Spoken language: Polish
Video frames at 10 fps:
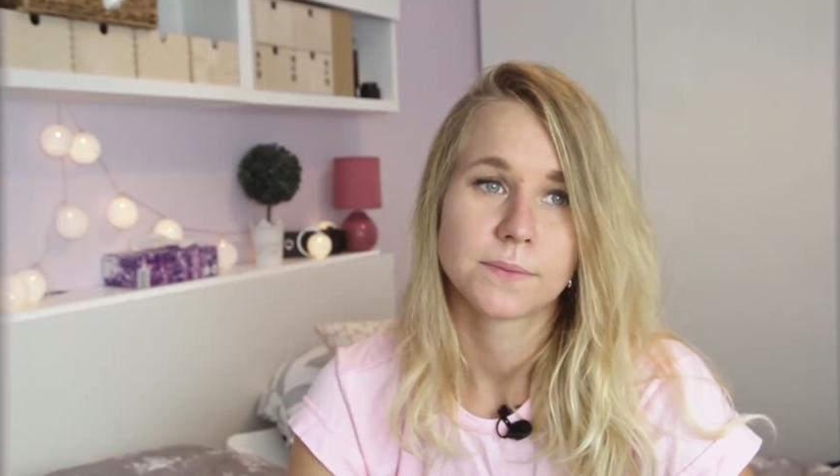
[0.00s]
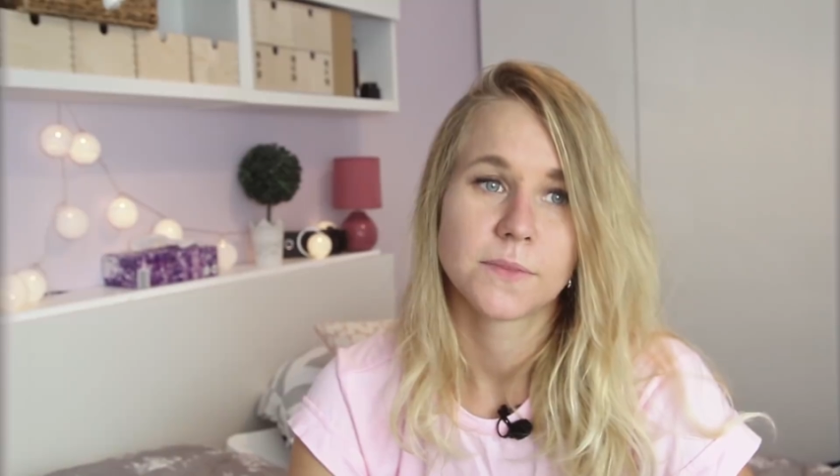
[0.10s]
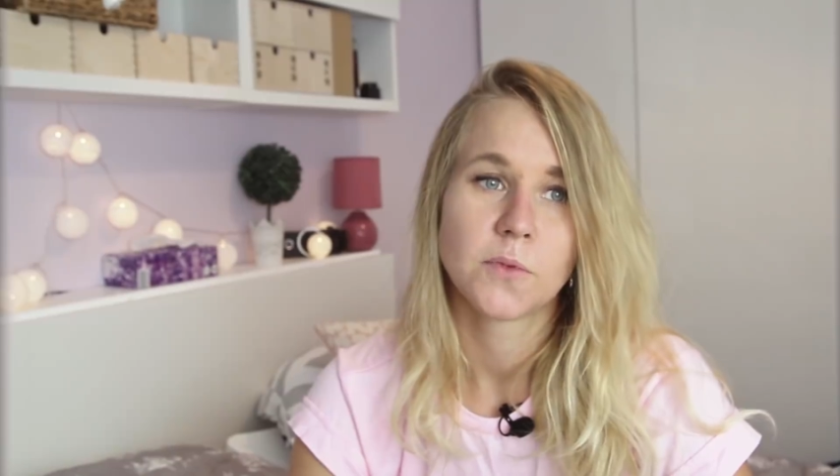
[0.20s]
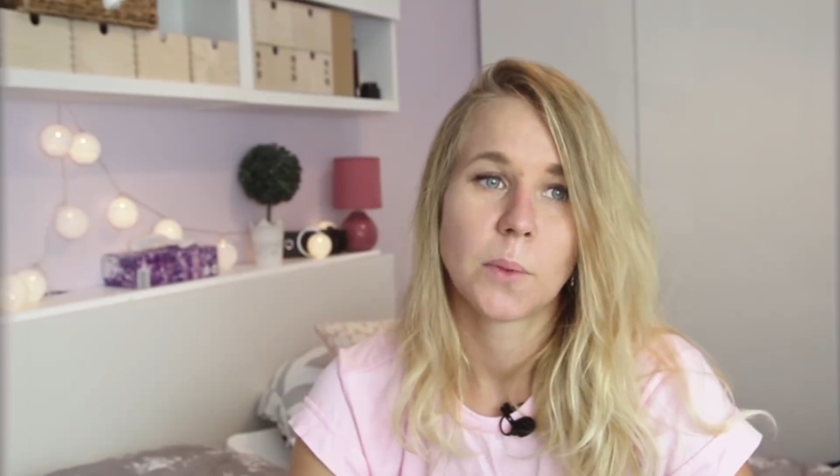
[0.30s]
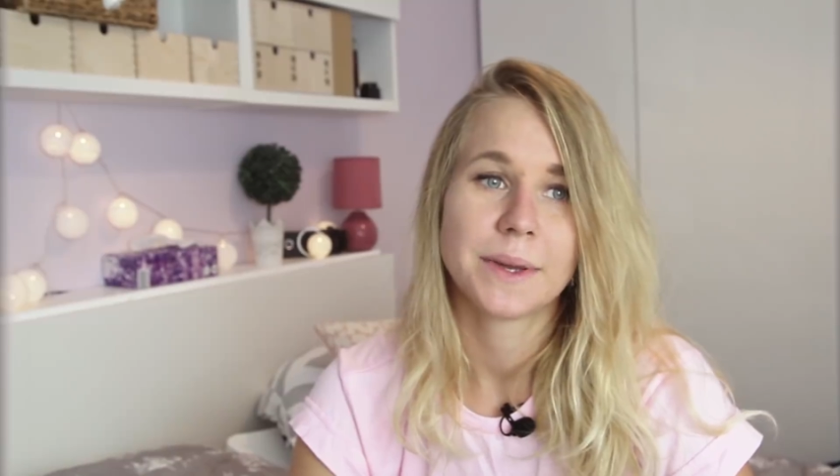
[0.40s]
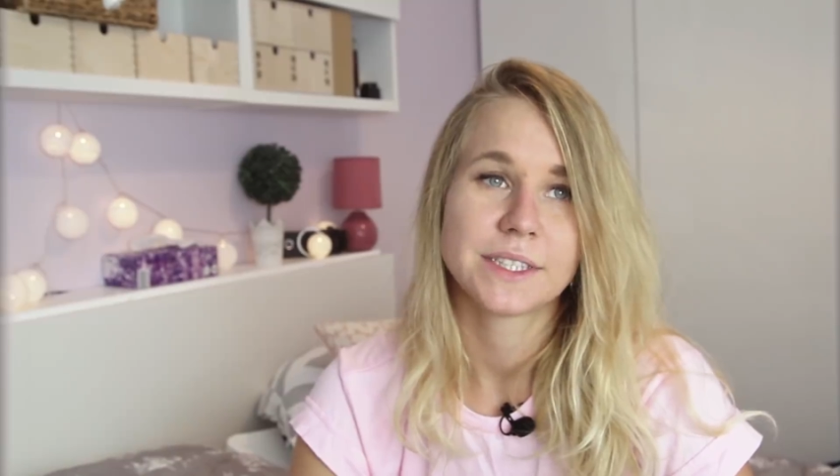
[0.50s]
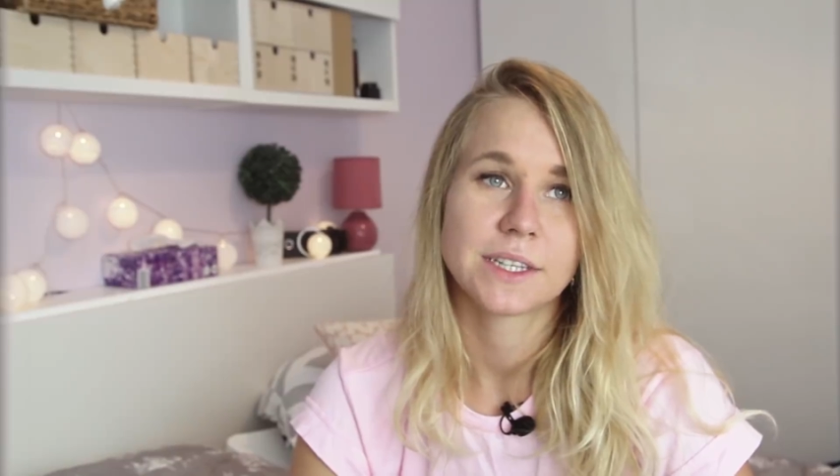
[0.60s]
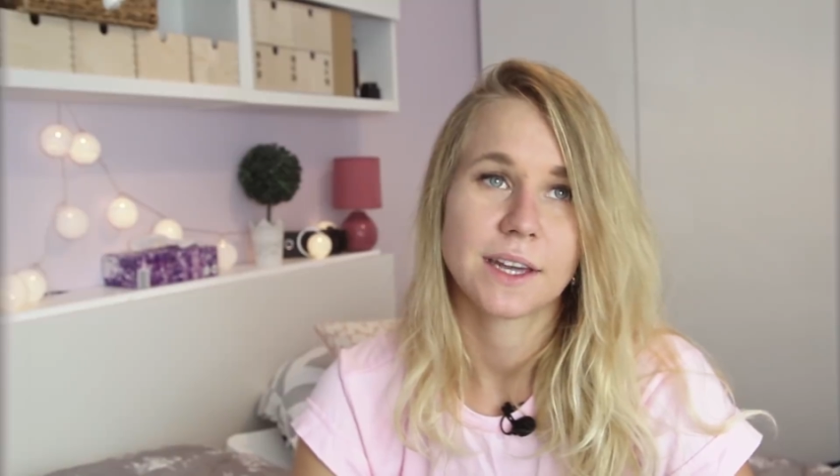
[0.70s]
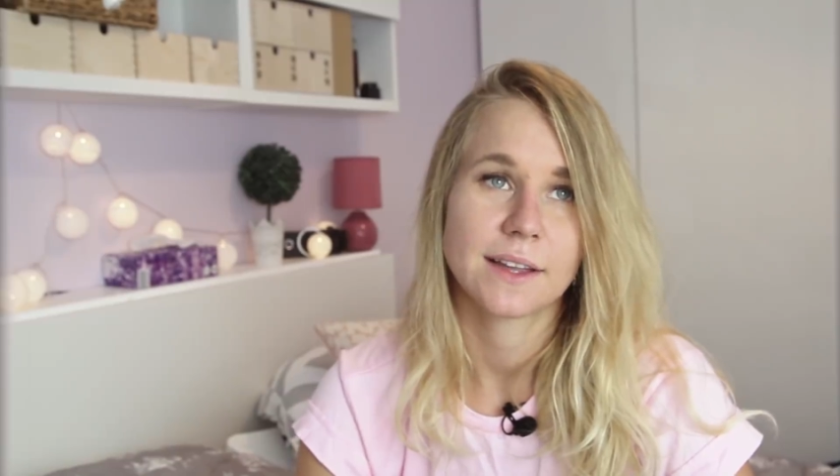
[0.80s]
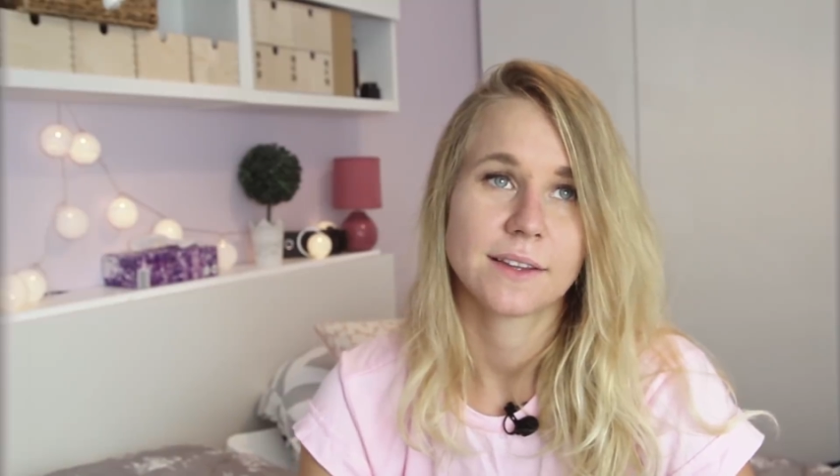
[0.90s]
w
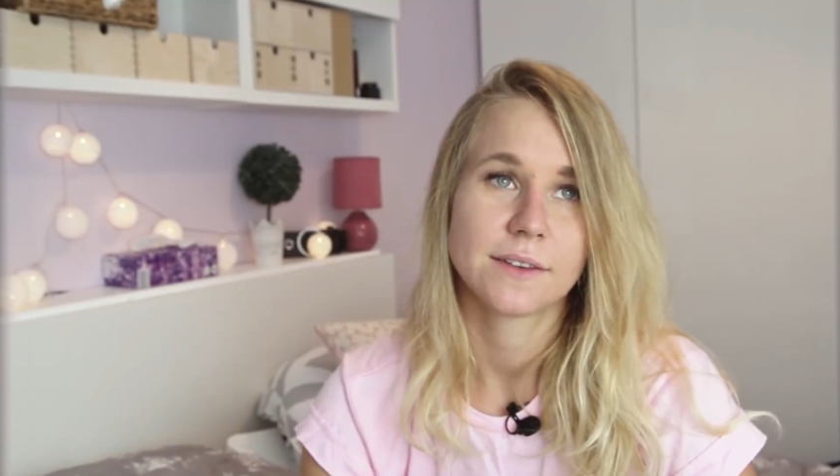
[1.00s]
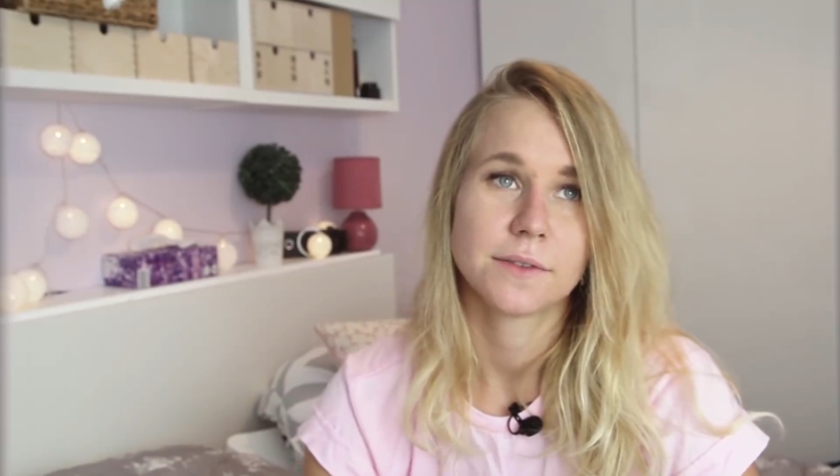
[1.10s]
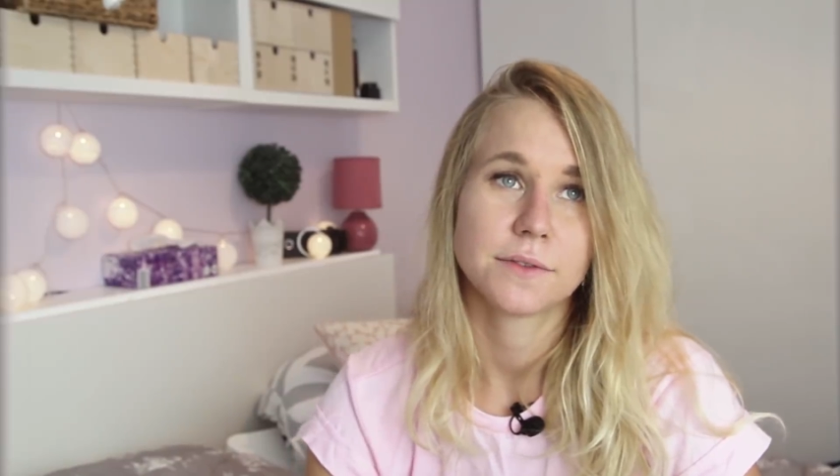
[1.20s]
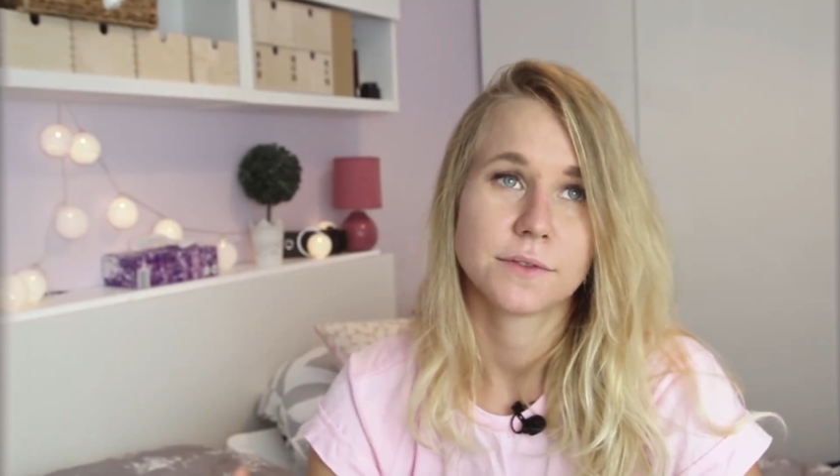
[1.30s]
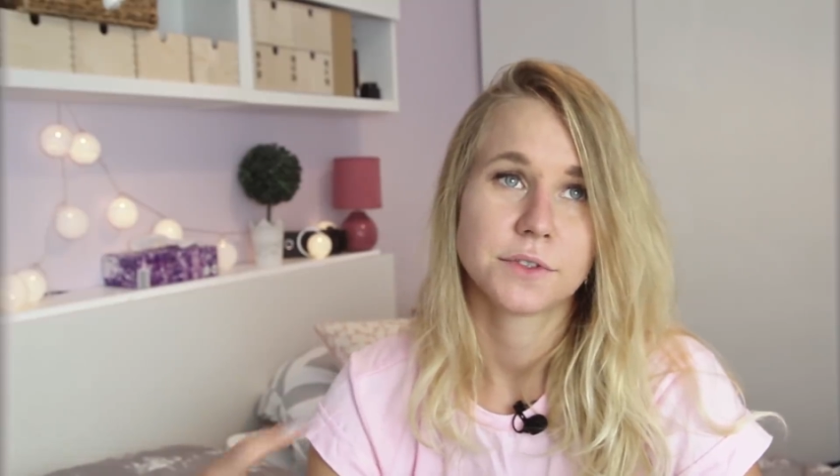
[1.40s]
momencie, kiedy